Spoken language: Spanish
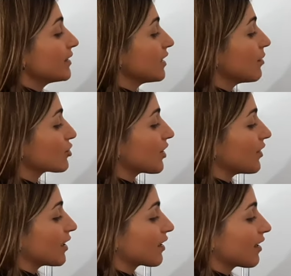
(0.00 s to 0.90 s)
tenemos que
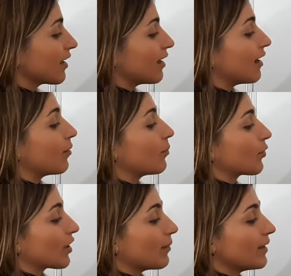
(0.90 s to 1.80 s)
hacer Ka
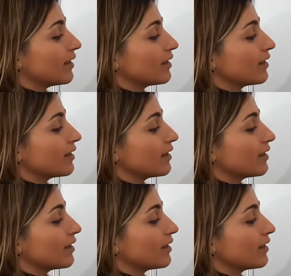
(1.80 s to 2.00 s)
por Kb